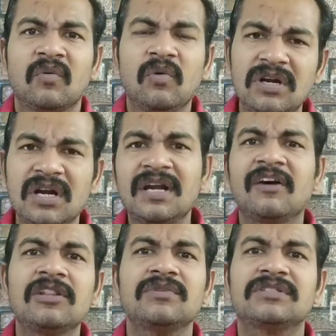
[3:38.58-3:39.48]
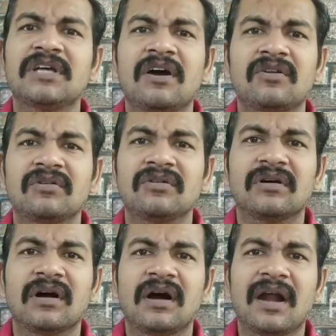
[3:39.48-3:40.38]
ஒன்றெண்டாவது மிஸ் ஆகணும்
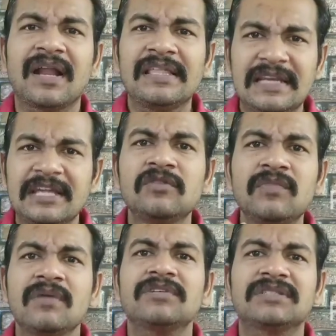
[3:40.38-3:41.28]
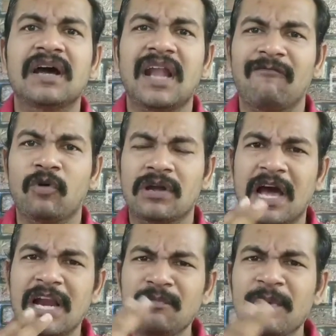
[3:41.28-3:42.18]
ஆனா இதுல எதுவுமே மிஸ் ஆகல அவன் ஒரு
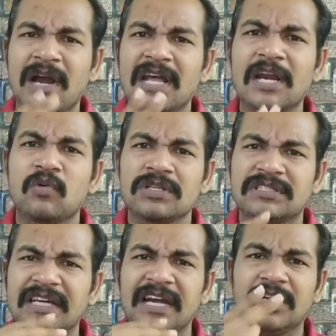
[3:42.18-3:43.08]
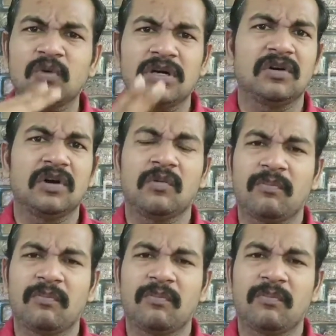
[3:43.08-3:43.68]
கருப்பு கலர்ல ஒரு சிகரெட் ஒண்ணு